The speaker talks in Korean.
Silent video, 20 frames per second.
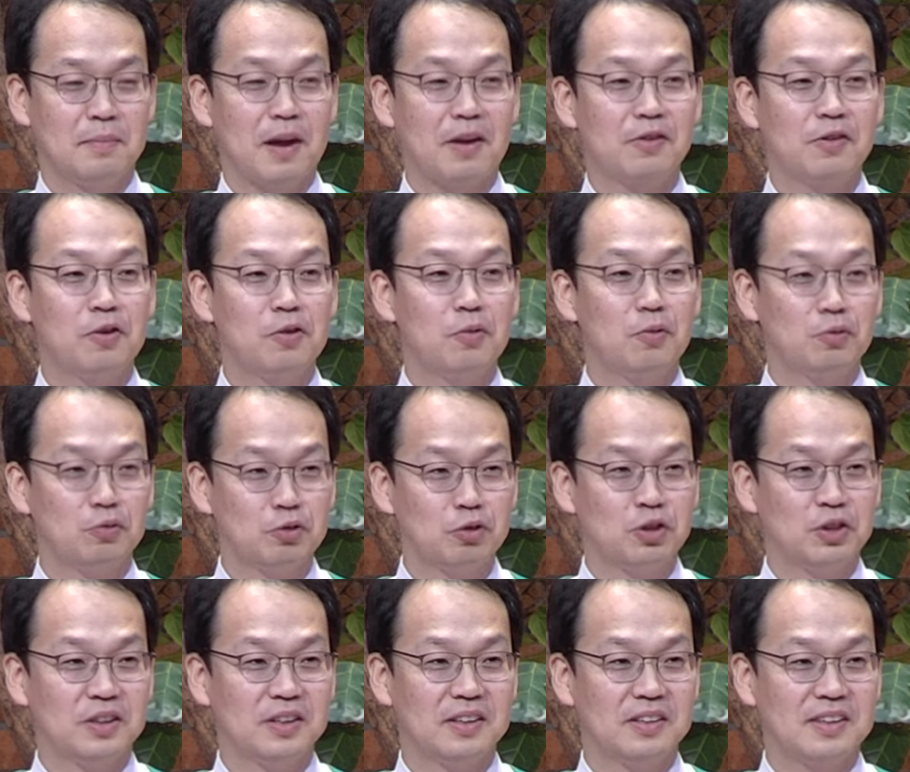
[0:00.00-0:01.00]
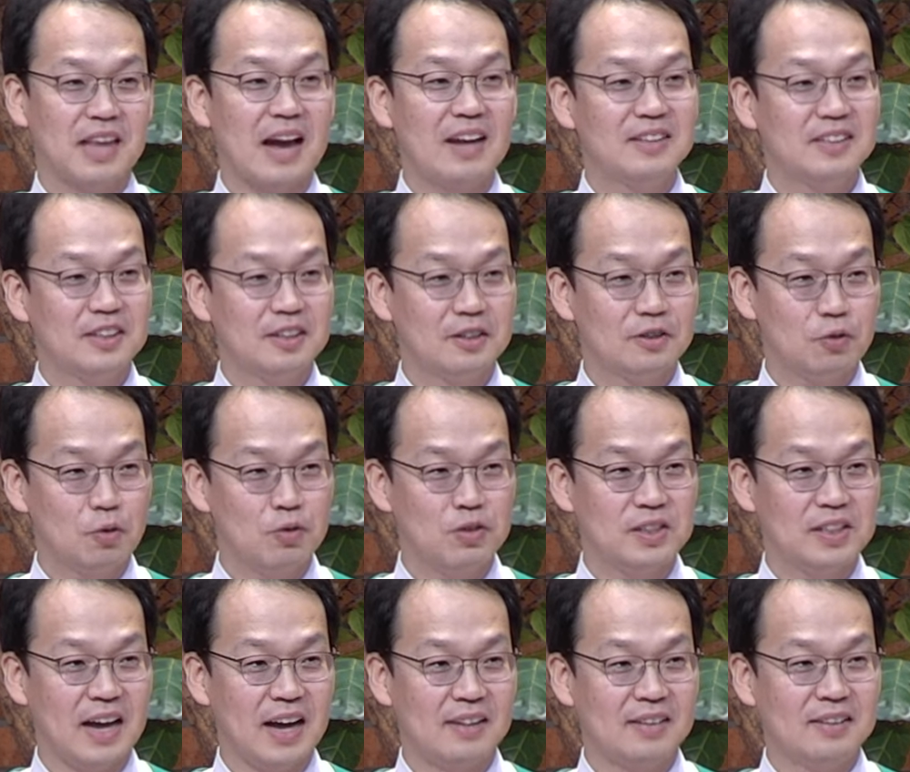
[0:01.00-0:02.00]
백설공주는 다시는
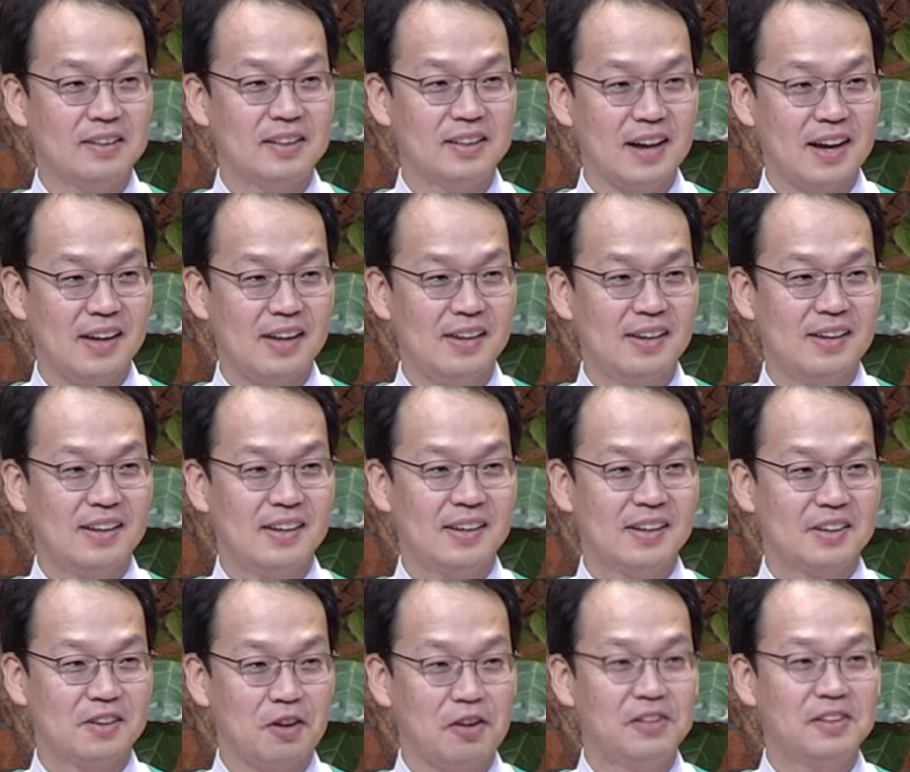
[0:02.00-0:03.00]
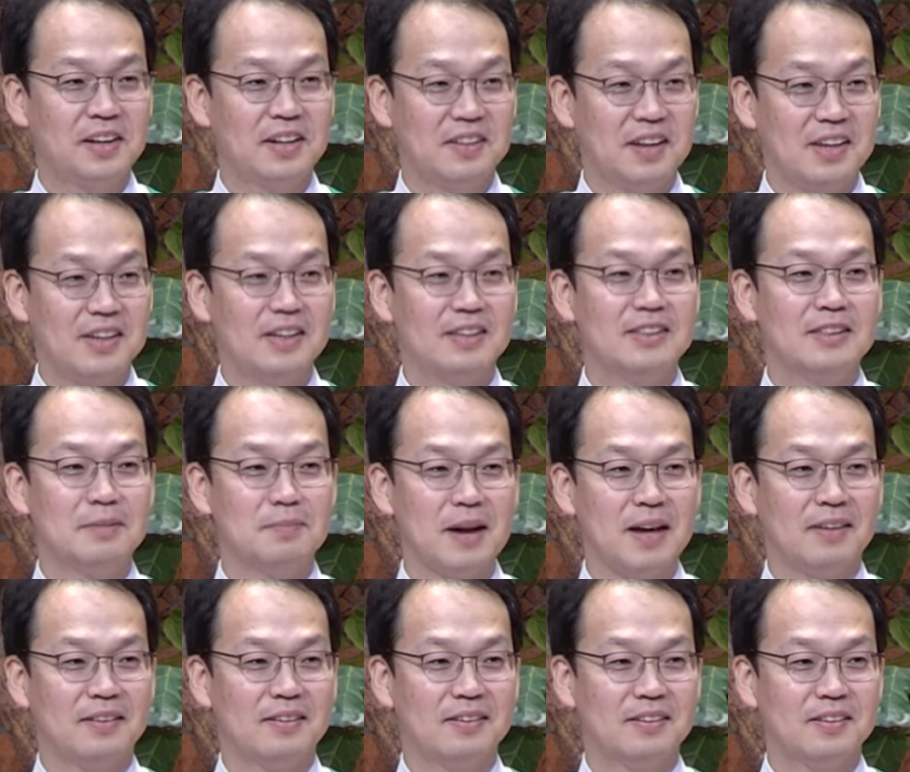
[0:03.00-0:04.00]
속지 않으리라
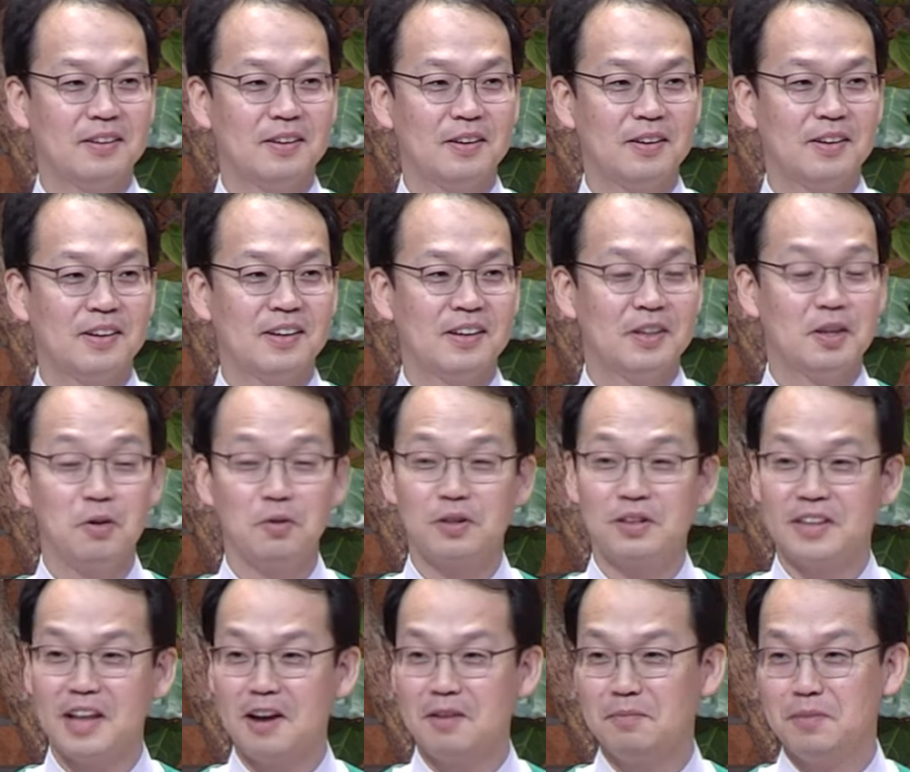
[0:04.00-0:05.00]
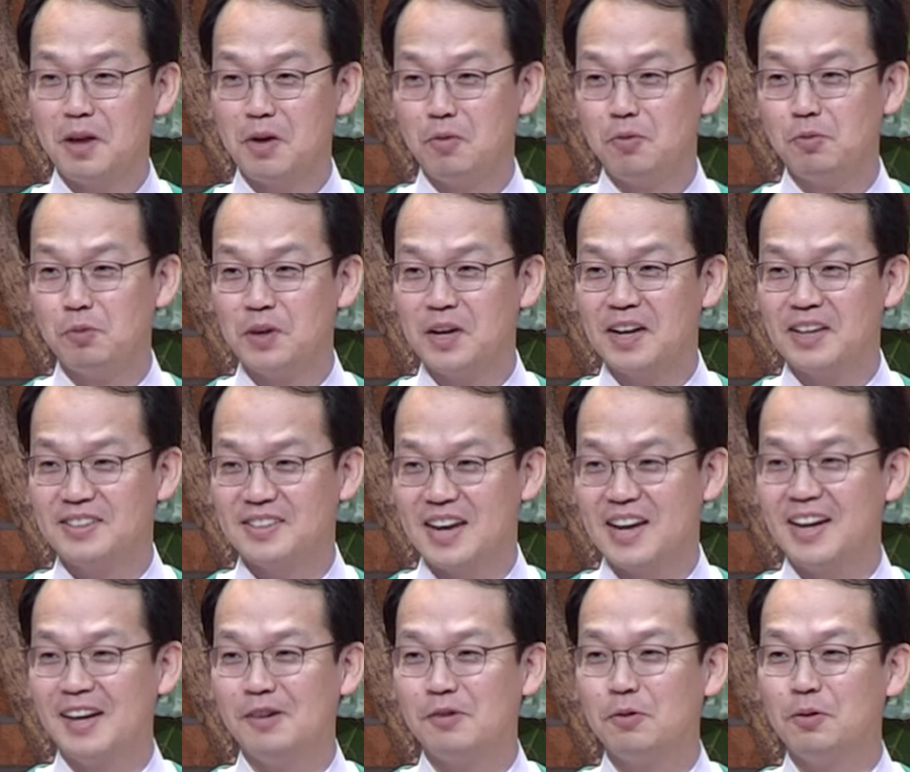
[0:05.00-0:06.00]
결단했겠지만, 그 다음 내용을 우리가
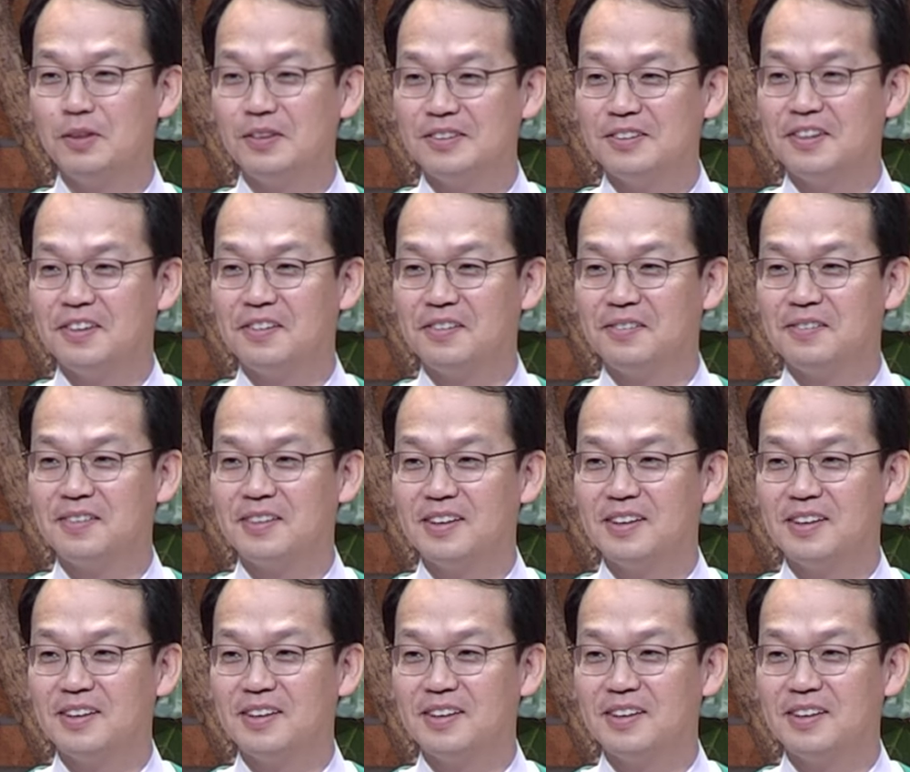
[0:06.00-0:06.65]
잘 알고 있죠.